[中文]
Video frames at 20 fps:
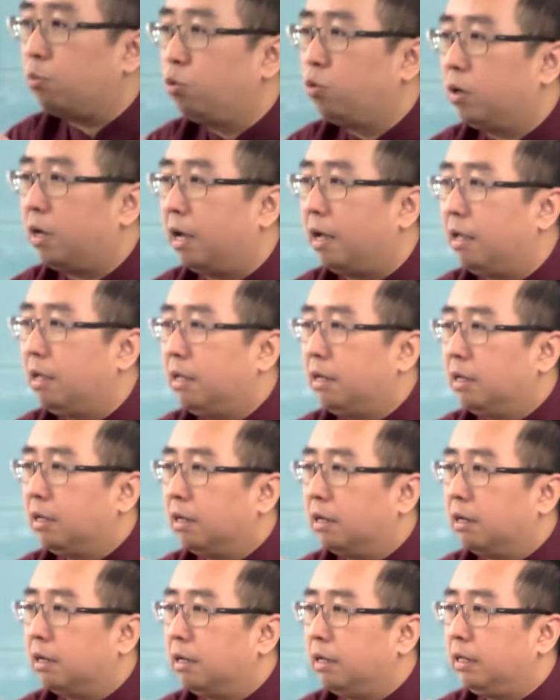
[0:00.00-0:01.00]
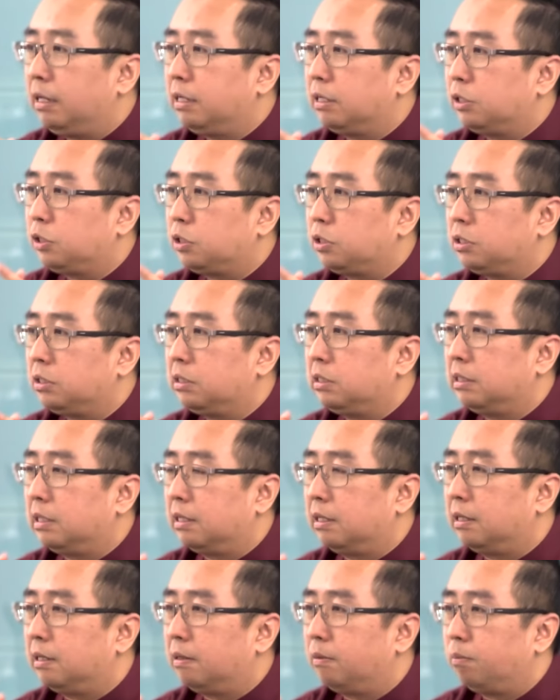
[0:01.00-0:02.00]
个政府机构跟政府机构之
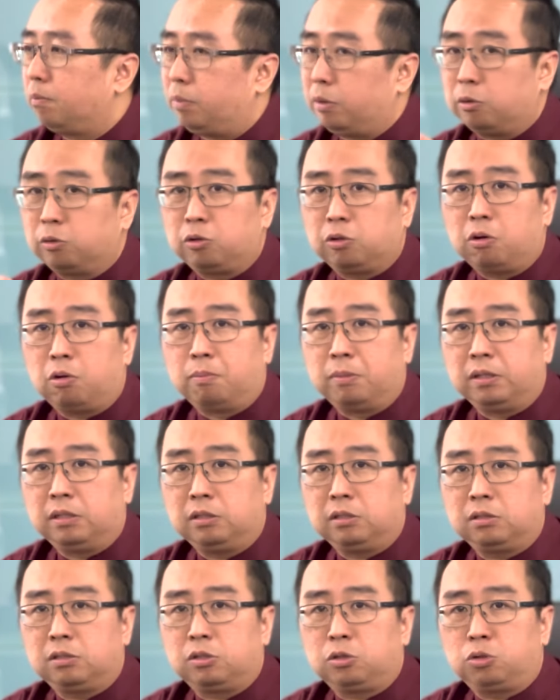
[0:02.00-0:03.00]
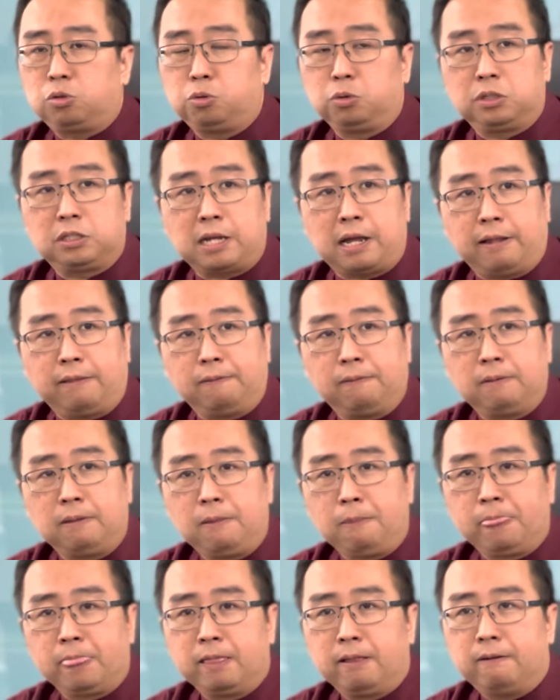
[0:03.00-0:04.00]
间的那个合作啊。所以我们
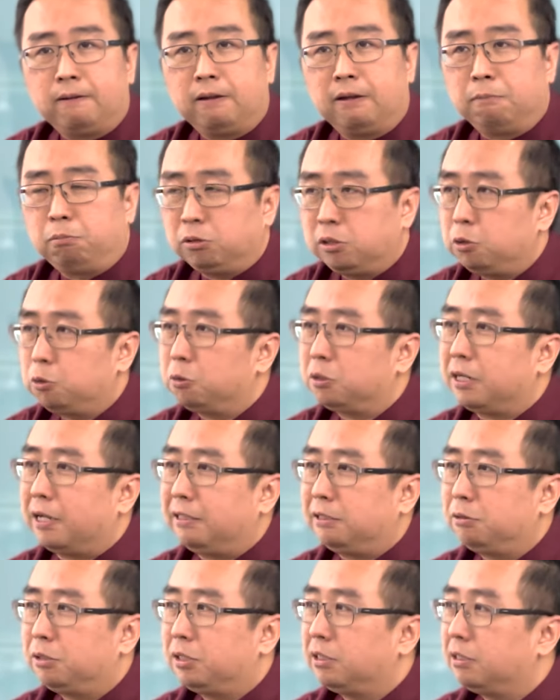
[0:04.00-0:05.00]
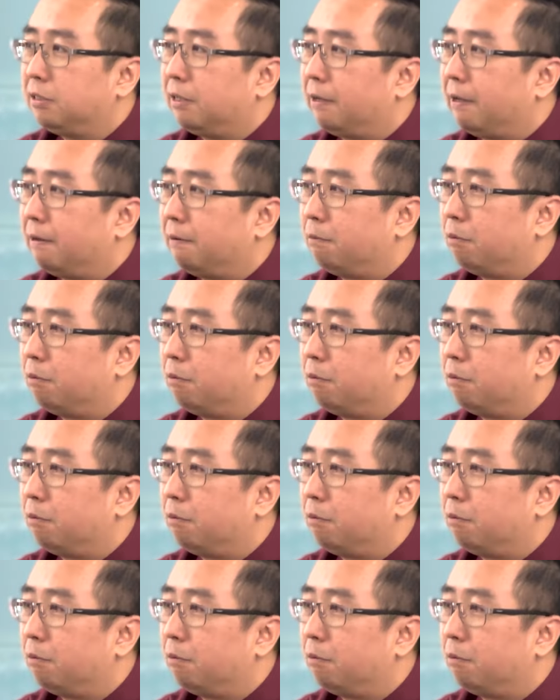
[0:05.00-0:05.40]
很多那个 cross ministry 的那